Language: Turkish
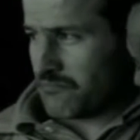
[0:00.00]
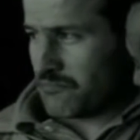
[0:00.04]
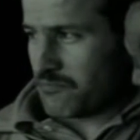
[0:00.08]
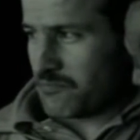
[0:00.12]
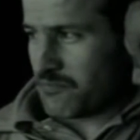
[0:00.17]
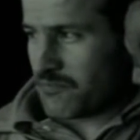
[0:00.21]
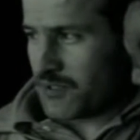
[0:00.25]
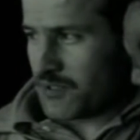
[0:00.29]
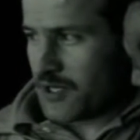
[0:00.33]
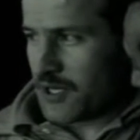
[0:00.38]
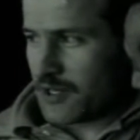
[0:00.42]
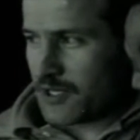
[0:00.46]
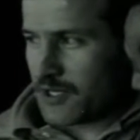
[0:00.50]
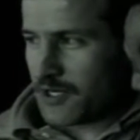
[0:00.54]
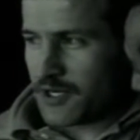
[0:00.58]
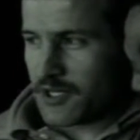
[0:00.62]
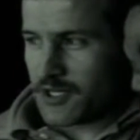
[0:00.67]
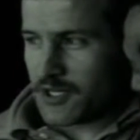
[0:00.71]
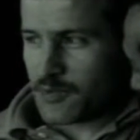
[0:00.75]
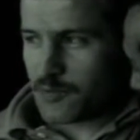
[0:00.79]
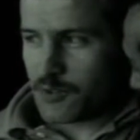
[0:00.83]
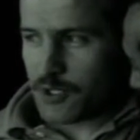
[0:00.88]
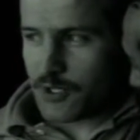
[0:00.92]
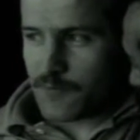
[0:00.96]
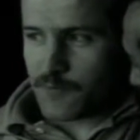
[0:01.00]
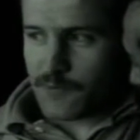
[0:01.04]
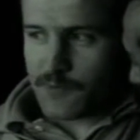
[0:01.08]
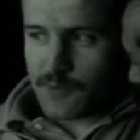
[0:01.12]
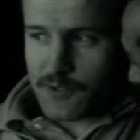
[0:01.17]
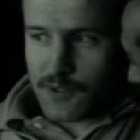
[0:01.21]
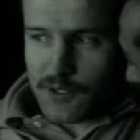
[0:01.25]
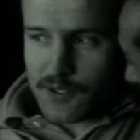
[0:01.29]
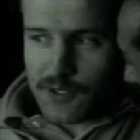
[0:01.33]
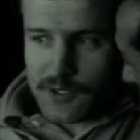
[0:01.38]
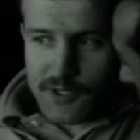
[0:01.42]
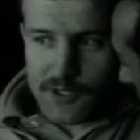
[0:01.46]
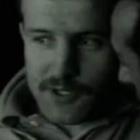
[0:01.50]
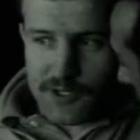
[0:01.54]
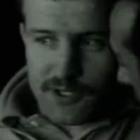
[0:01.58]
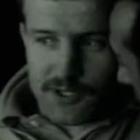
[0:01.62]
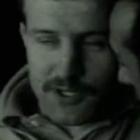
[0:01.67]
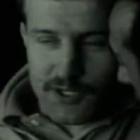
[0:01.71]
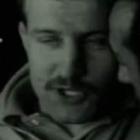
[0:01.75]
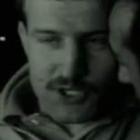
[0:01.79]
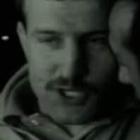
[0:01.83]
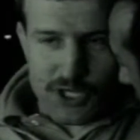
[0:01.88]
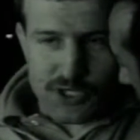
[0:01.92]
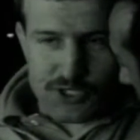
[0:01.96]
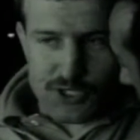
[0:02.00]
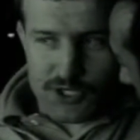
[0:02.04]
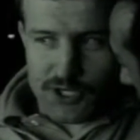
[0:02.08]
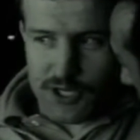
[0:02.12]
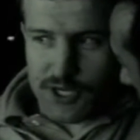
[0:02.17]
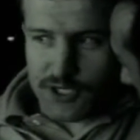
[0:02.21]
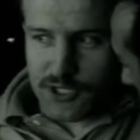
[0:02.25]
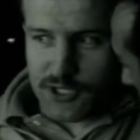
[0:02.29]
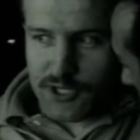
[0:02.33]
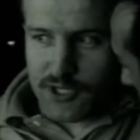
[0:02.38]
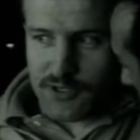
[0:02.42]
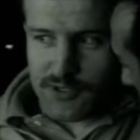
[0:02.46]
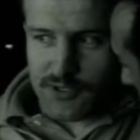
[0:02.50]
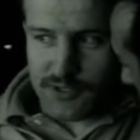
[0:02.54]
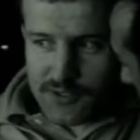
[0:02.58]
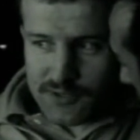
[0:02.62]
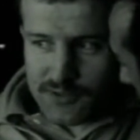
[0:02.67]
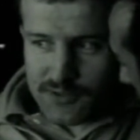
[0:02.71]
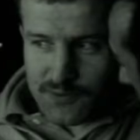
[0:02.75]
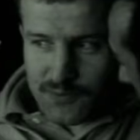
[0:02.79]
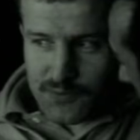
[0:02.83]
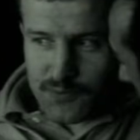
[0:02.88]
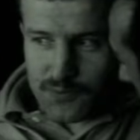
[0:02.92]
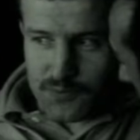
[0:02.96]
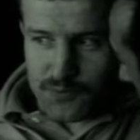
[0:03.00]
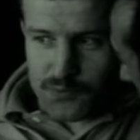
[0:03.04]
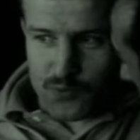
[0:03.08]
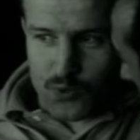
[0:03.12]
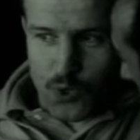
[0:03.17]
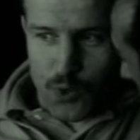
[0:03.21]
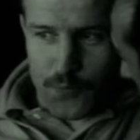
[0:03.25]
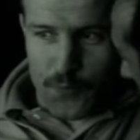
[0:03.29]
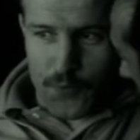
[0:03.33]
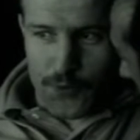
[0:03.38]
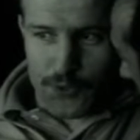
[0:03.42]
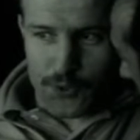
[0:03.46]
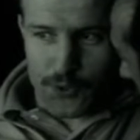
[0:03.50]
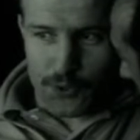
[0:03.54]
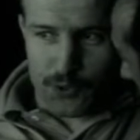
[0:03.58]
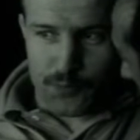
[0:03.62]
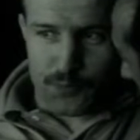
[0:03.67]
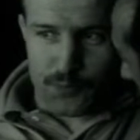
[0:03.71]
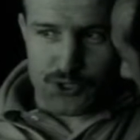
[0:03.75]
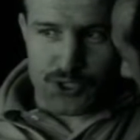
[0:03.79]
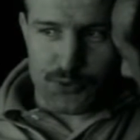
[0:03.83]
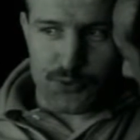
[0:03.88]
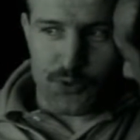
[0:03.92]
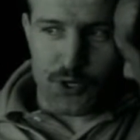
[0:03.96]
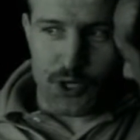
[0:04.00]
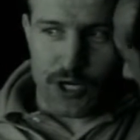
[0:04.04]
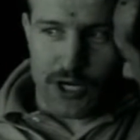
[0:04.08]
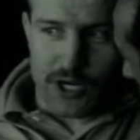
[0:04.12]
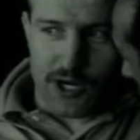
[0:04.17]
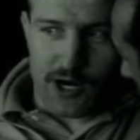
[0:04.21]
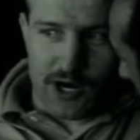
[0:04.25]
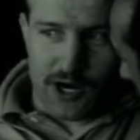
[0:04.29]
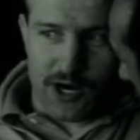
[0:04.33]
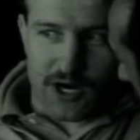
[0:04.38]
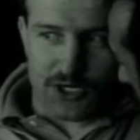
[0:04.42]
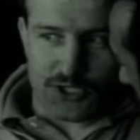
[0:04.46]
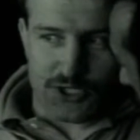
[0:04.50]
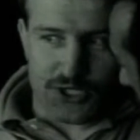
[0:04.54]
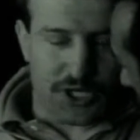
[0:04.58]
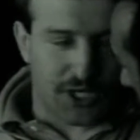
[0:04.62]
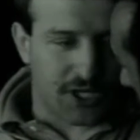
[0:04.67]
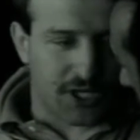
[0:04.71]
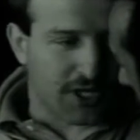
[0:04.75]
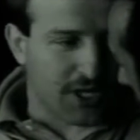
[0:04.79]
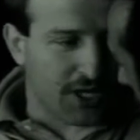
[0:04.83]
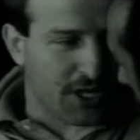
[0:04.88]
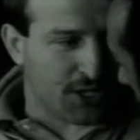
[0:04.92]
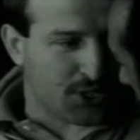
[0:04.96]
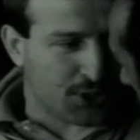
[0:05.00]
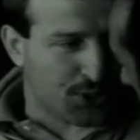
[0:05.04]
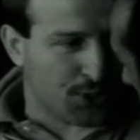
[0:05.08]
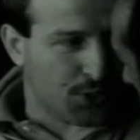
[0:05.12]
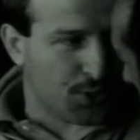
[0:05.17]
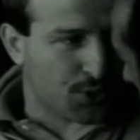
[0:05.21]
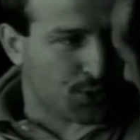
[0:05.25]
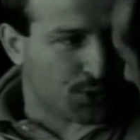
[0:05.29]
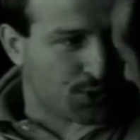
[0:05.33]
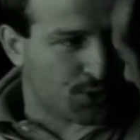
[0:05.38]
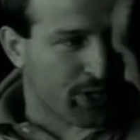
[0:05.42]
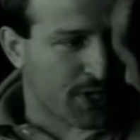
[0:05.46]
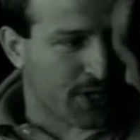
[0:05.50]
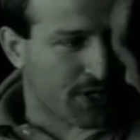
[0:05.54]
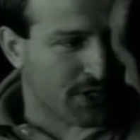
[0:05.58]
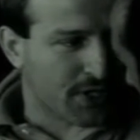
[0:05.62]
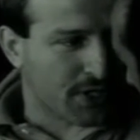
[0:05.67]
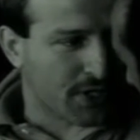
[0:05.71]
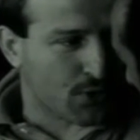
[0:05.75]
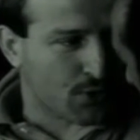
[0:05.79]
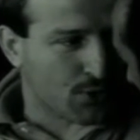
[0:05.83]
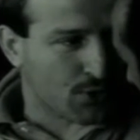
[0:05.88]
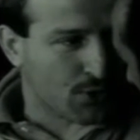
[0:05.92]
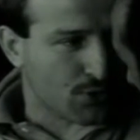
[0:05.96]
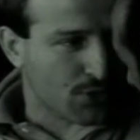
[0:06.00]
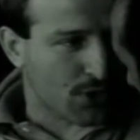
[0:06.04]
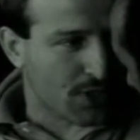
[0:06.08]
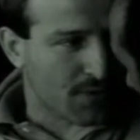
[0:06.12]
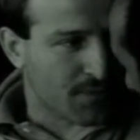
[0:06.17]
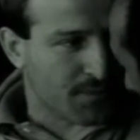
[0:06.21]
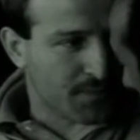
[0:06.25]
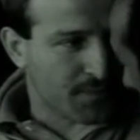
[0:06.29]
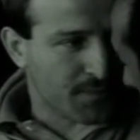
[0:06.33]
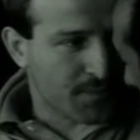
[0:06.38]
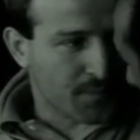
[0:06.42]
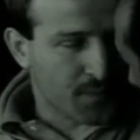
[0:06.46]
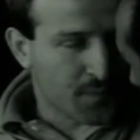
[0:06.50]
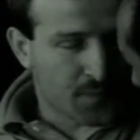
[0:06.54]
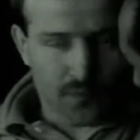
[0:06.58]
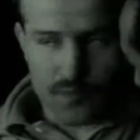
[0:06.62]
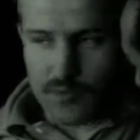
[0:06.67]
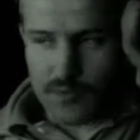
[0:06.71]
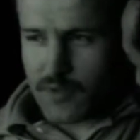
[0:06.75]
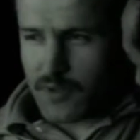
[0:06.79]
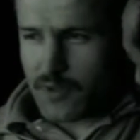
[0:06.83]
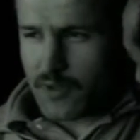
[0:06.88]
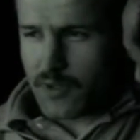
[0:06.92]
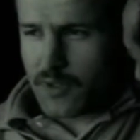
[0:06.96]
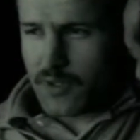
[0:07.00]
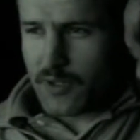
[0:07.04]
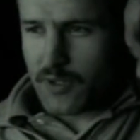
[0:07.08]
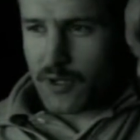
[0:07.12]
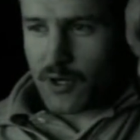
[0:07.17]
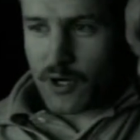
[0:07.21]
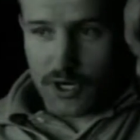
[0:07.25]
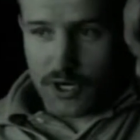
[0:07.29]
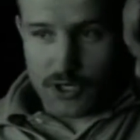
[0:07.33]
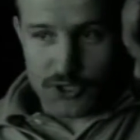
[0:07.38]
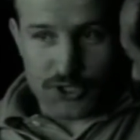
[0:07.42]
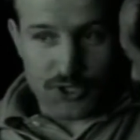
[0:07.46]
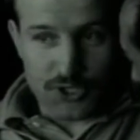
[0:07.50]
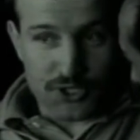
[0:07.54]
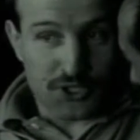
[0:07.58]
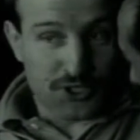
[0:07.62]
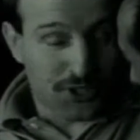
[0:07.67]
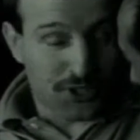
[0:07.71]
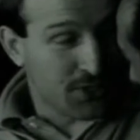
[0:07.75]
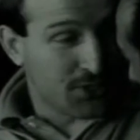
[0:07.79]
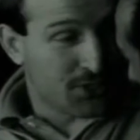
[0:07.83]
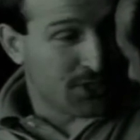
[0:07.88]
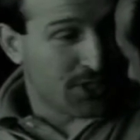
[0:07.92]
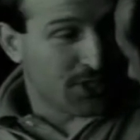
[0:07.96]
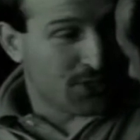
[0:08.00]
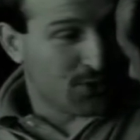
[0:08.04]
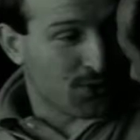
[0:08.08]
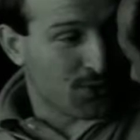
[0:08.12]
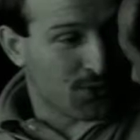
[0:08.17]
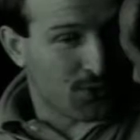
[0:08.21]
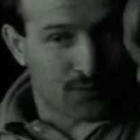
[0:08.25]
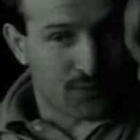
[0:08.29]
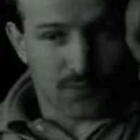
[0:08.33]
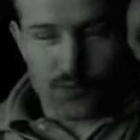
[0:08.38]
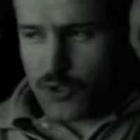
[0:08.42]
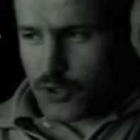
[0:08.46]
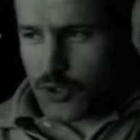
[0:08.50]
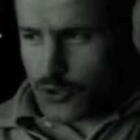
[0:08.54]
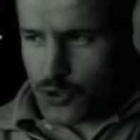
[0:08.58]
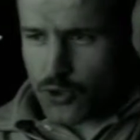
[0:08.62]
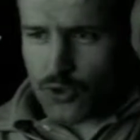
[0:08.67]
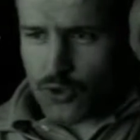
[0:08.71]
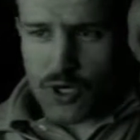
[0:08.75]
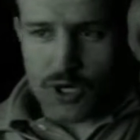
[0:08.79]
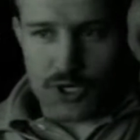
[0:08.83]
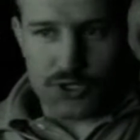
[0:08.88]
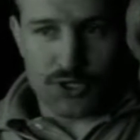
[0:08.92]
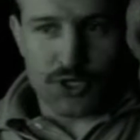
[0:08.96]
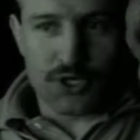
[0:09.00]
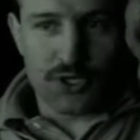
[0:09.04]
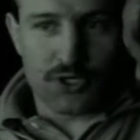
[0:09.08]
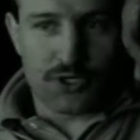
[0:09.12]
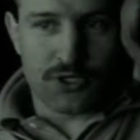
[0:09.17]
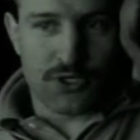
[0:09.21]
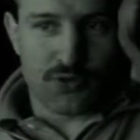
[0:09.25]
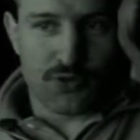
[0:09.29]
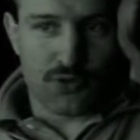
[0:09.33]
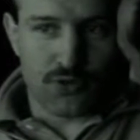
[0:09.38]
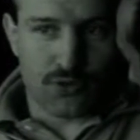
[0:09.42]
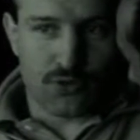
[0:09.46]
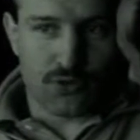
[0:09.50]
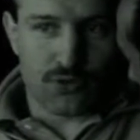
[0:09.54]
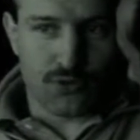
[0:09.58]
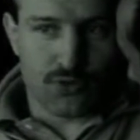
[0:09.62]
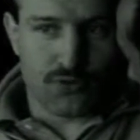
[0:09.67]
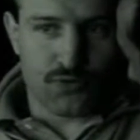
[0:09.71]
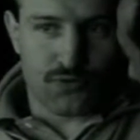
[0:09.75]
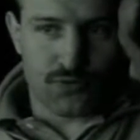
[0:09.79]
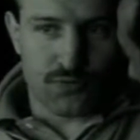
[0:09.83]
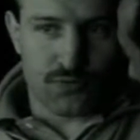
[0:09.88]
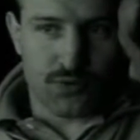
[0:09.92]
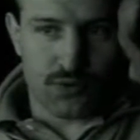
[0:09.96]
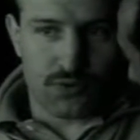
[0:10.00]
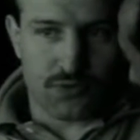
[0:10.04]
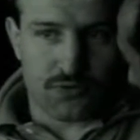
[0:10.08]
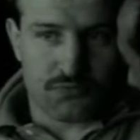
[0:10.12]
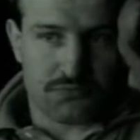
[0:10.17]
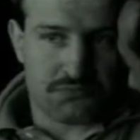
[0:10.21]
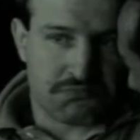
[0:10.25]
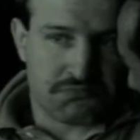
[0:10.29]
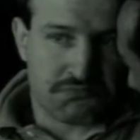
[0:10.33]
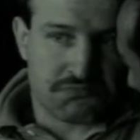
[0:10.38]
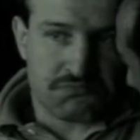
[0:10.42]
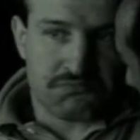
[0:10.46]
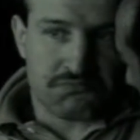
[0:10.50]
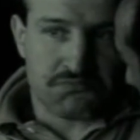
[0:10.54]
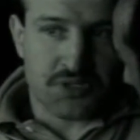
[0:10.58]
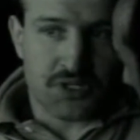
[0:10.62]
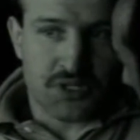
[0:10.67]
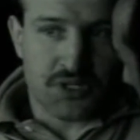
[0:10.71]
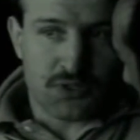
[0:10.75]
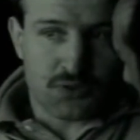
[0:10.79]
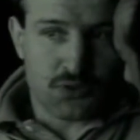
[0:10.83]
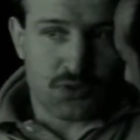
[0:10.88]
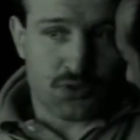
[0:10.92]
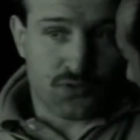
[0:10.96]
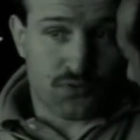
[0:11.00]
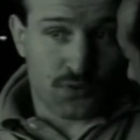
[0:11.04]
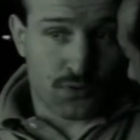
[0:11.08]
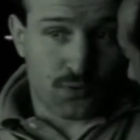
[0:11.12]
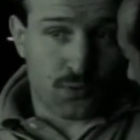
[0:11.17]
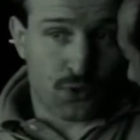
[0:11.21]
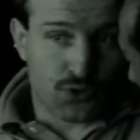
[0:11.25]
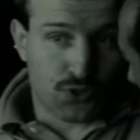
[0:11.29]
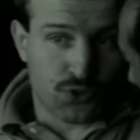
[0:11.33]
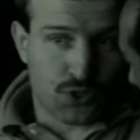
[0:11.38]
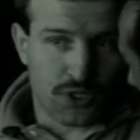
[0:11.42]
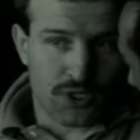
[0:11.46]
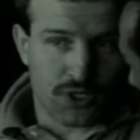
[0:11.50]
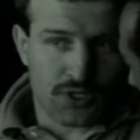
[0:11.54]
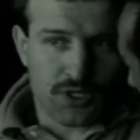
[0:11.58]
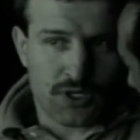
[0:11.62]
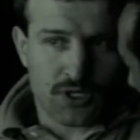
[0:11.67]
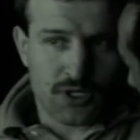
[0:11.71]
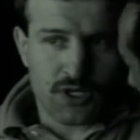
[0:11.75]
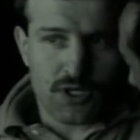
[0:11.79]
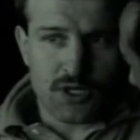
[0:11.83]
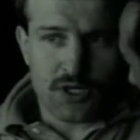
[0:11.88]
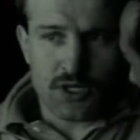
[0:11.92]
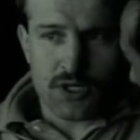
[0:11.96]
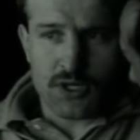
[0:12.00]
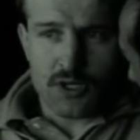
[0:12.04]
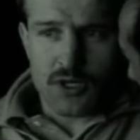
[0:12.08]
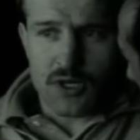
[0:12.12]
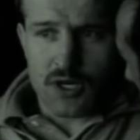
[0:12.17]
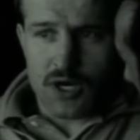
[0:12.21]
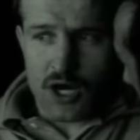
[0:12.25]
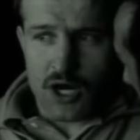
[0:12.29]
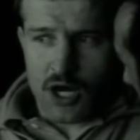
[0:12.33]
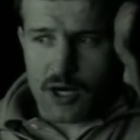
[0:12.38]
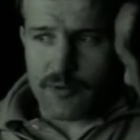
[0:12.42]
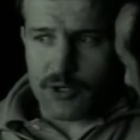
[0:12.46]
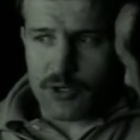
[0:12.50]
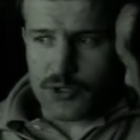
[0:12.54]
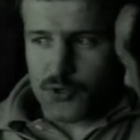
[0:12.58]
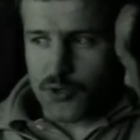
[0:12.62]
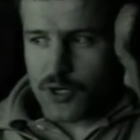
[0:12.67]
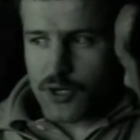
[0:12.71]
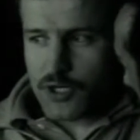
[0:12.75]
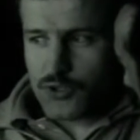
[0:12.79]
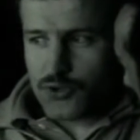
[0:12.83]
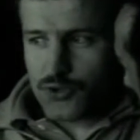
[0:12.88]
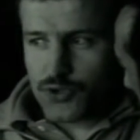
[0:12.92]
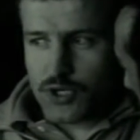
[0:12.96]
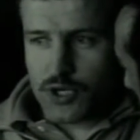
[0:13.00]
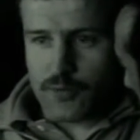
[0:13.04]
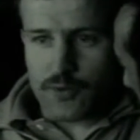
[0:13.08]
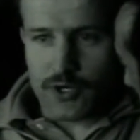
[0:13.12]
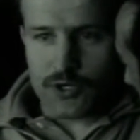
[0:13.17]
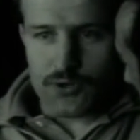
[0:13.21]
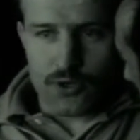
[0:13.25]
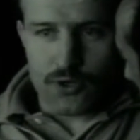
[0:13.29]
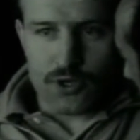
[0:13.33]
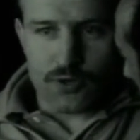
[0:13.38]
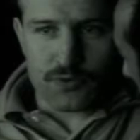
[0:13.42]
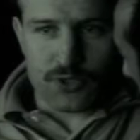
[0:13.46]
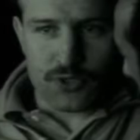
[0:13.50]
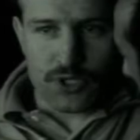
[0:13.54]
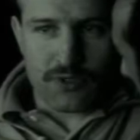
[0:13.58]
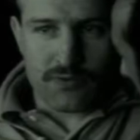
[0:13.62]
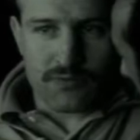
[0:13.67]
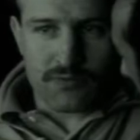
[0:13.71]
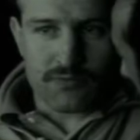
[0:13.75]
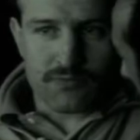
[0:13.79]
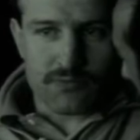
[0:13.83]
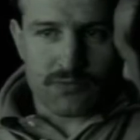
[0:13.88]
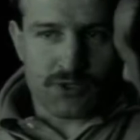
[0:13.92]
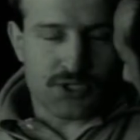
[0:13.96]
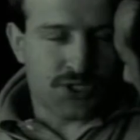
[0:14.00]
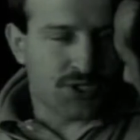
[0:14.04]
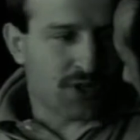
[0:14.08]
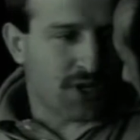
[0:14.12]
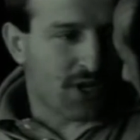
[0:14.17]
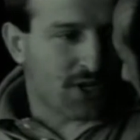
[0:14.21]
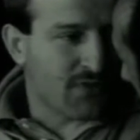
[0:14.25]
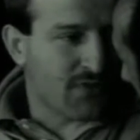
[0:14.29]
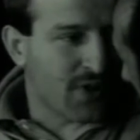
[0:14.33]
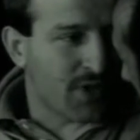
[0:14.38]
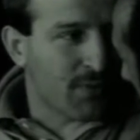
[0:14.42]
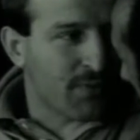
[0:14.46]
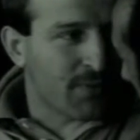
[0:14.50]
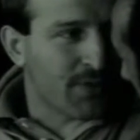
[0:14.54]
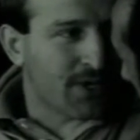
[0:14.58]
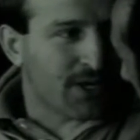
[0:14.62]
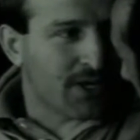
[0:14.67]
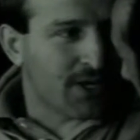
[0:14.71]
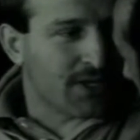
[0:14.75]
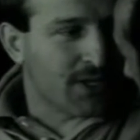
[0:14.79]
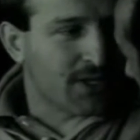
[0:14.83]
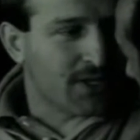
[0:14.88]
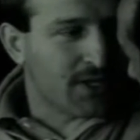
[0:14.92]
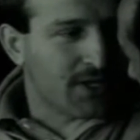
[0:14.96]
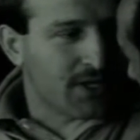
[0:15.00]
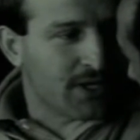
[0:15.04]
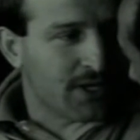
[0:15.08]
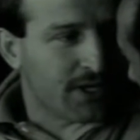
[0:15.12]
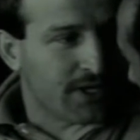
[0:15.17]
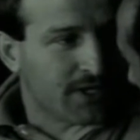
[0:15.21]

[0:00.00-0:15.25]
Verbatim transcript: kendilerine dedim ki geçen senelerde top oynuyorduk. Bizi böyle ağır şekilde eleştiriyordunuz, tenkit ediyordunuz dedim. Aynı şeyi şimdi size de söylüyorum. Çok ağır tenkitlere uğruyordu Türk futbolu. Türk futbolcuları. Ama şu an şuraya bakıyorum ki size hak vermemek elde değil yani.